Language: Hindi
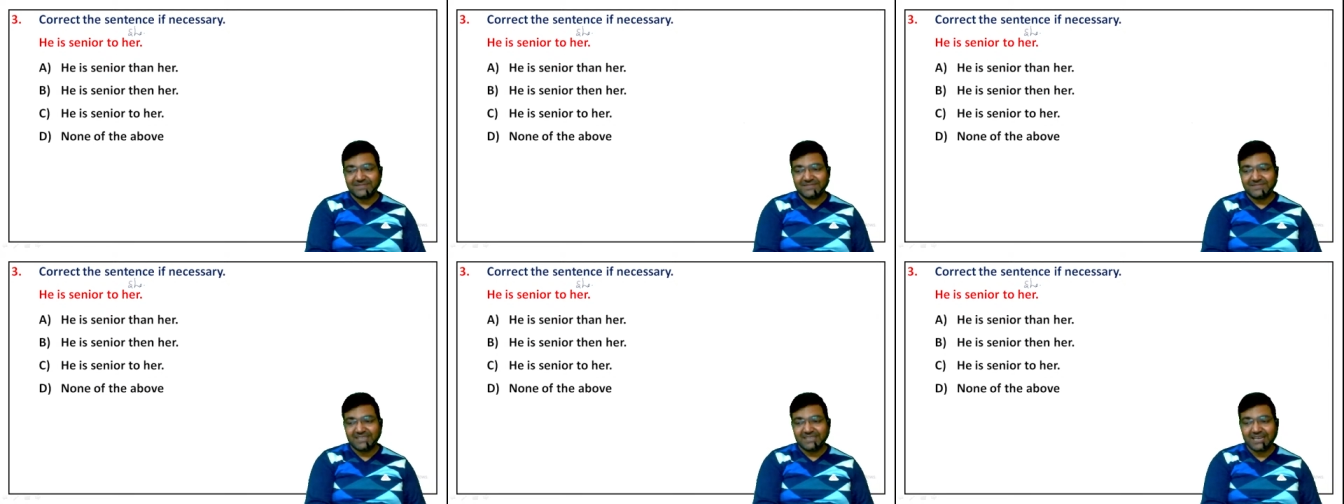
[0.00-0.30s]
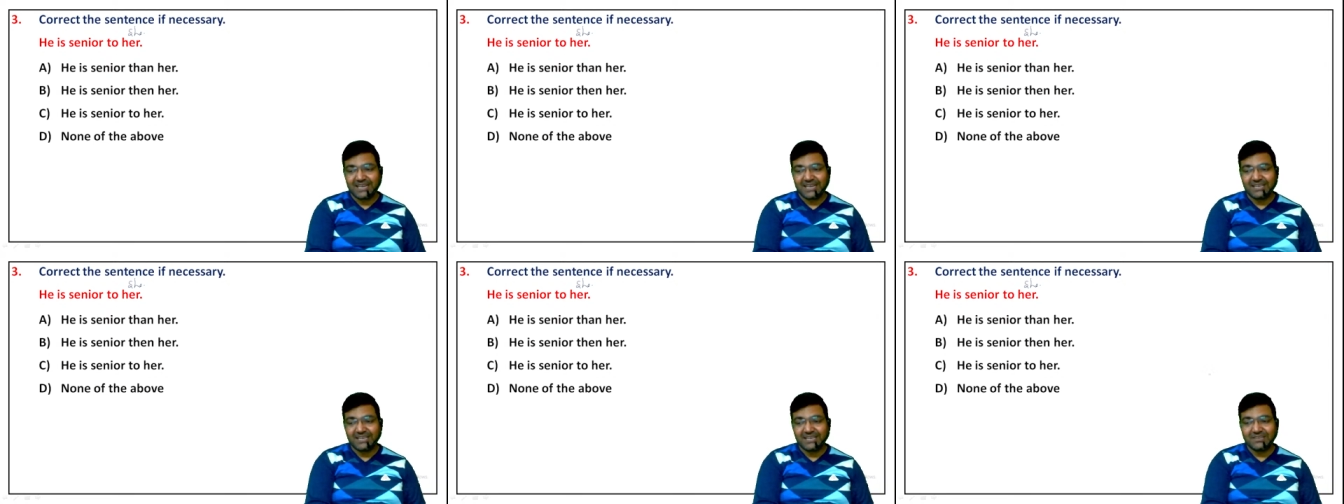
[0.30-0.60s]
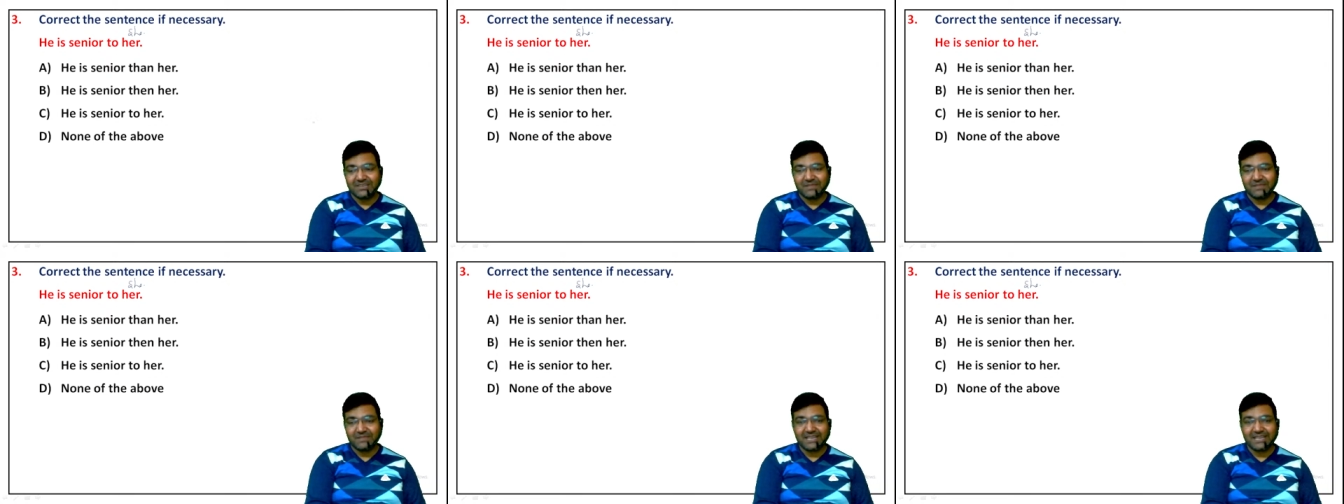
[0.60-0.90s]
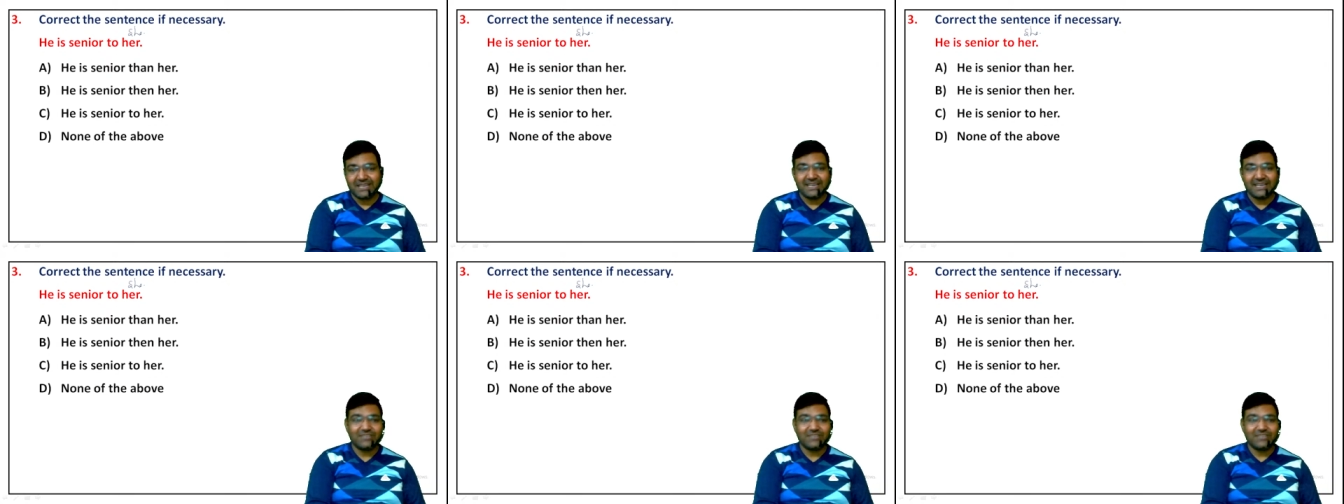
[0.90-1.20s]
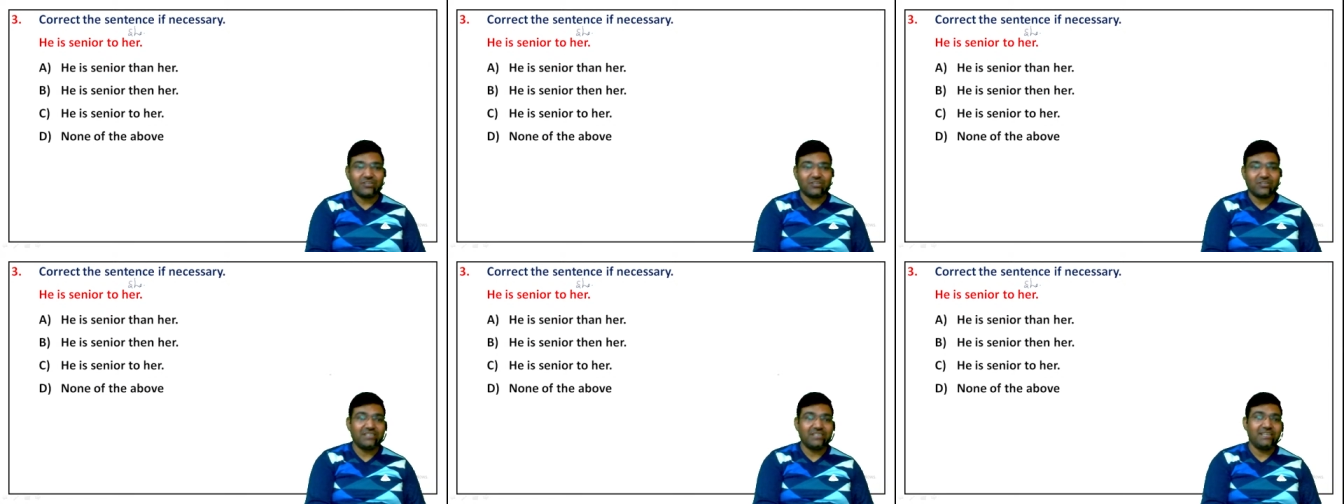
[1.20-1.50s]
राखी बताइए
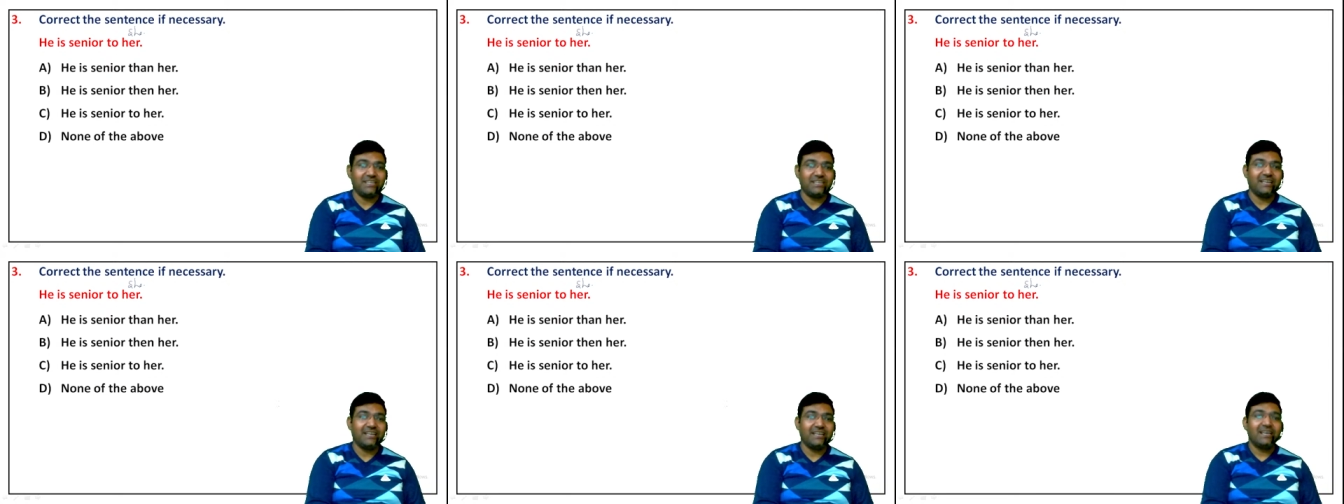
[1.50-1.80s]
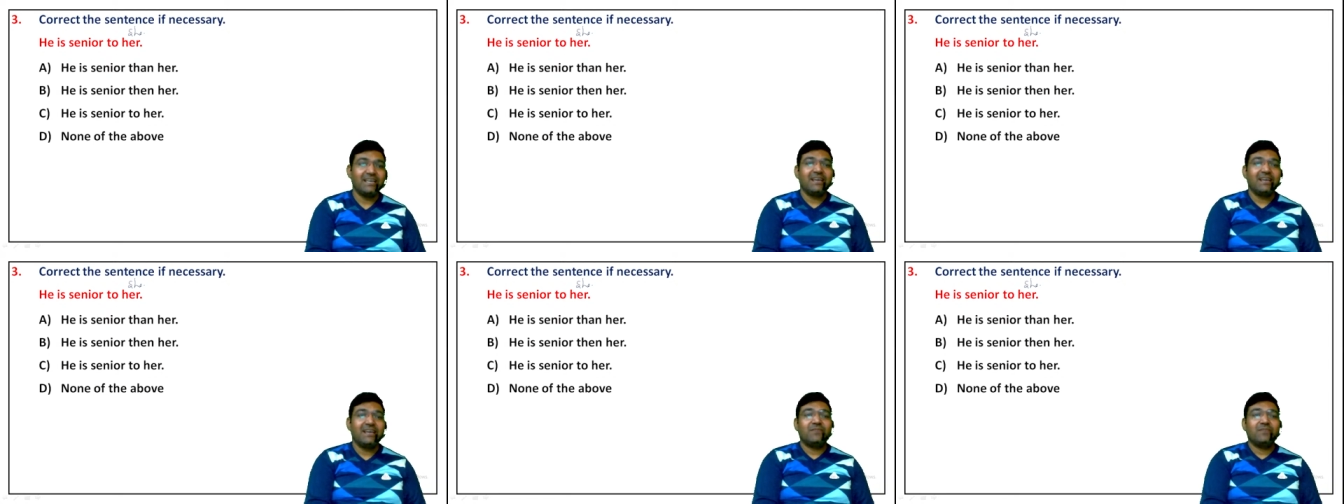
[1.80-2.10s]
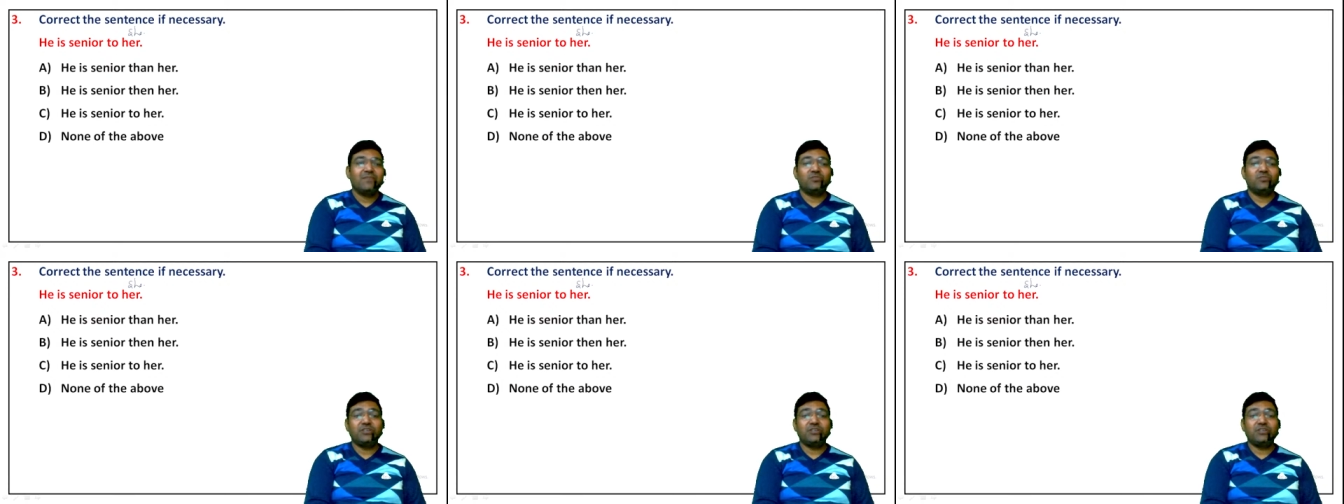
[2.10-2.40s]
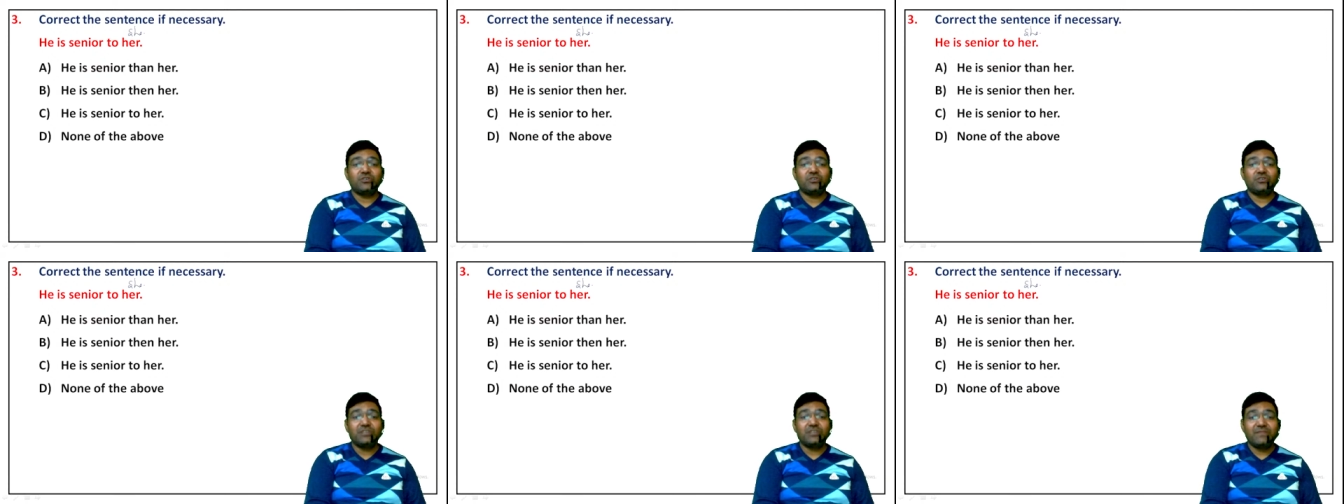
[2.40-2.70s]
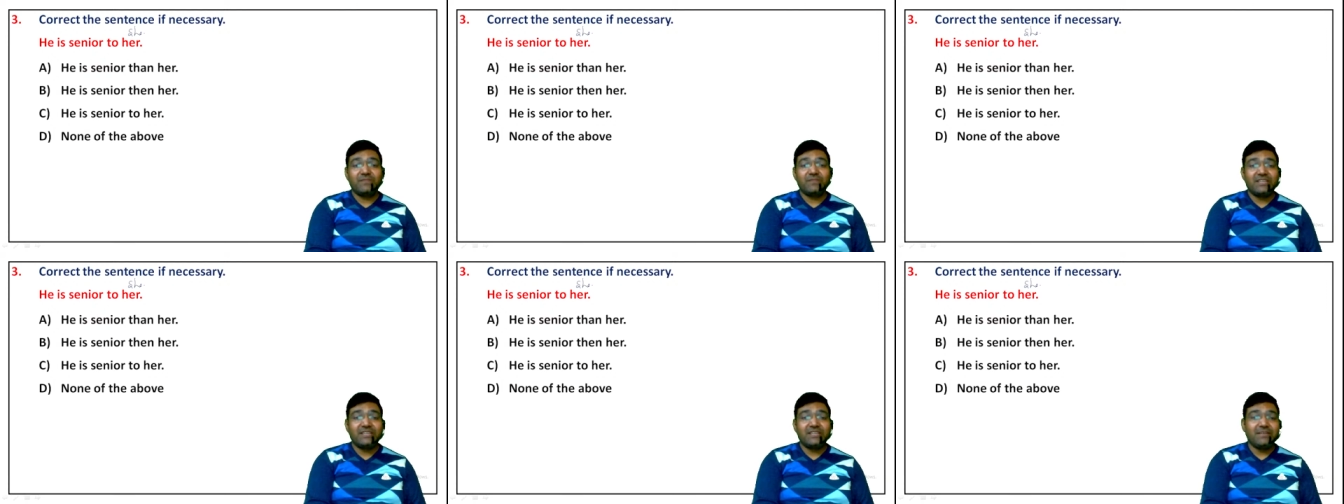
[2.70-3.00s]
आंसर कीजिए मुझे क्वेश्चन
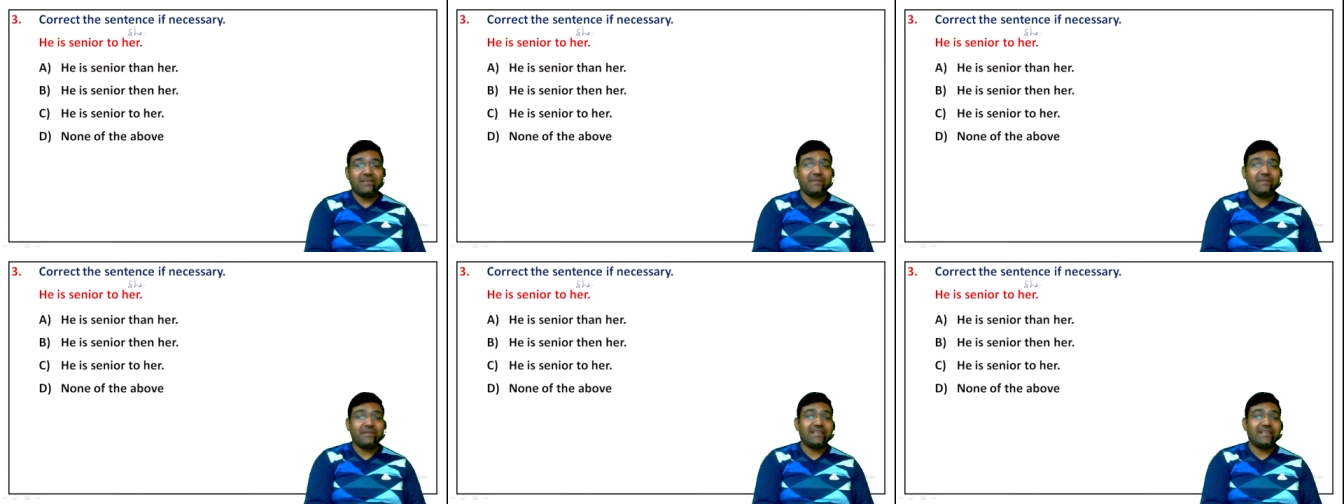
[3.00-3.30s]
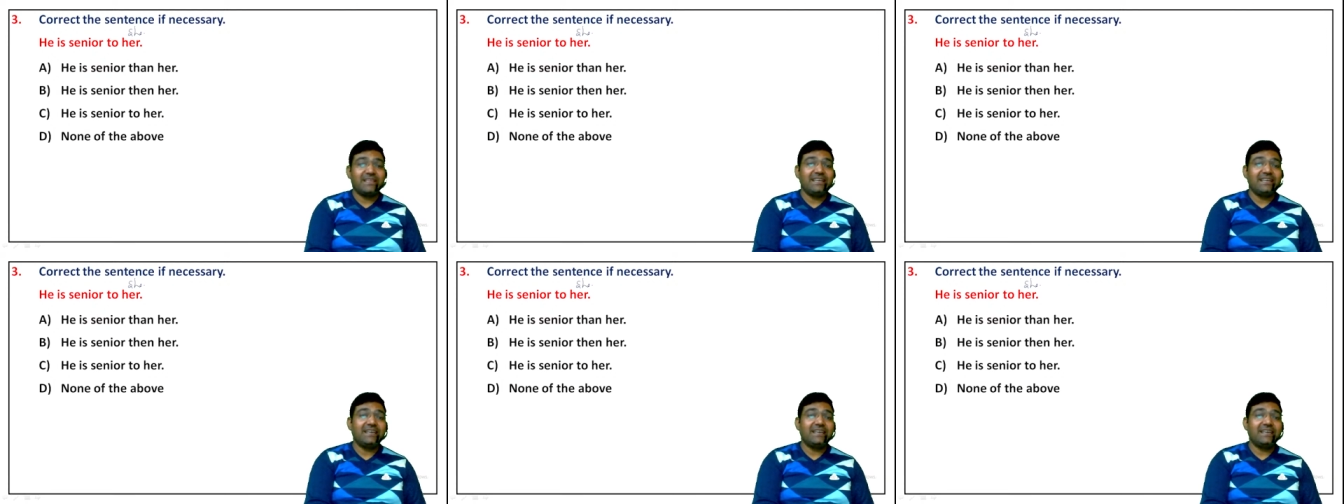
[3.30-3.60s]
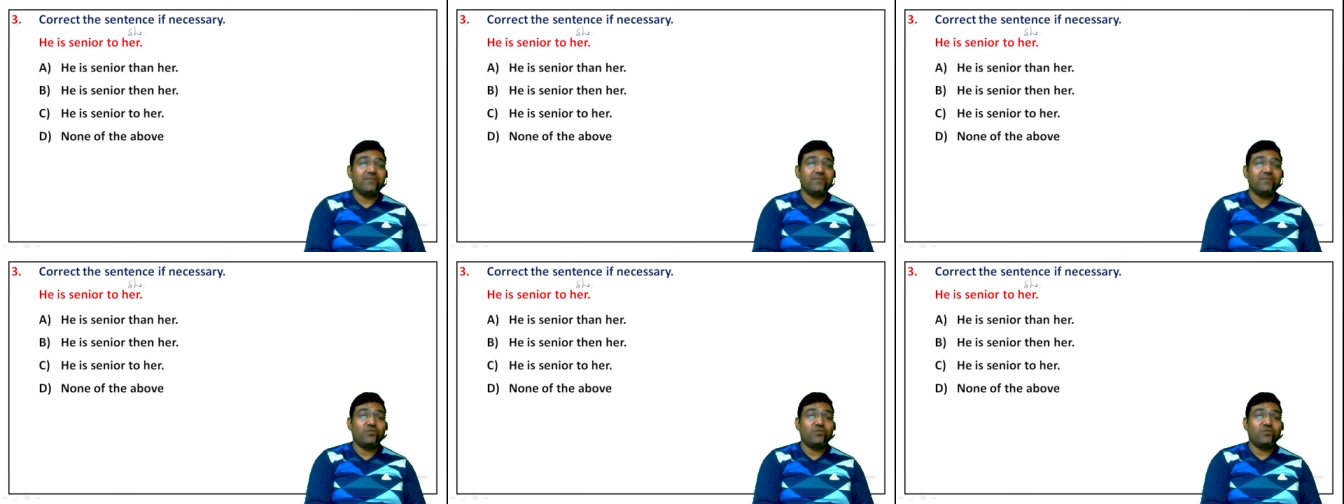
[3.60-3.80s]
नंबर थ्री में बताइए कि